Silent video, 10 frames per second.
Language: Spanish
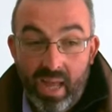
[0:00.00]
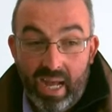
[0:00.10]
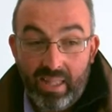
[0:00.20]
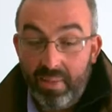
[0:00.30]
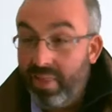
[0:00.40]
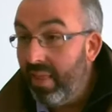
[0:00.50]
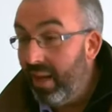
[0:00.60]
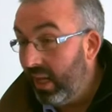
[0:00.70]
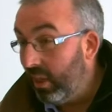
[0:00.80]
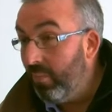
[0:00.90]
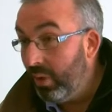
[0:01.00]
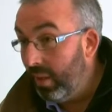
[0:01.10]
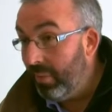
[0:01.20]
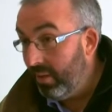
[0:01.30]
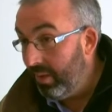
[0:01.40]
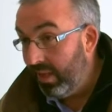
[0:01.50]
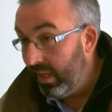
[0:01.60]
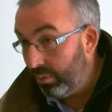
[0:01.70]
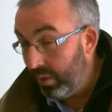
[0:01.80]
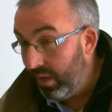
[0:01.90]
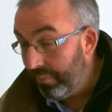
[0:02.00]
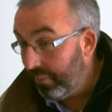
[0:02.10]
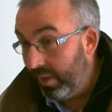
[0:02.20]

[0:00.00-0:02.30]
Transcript: a través de la Delegación Municipal de Bienestar Social,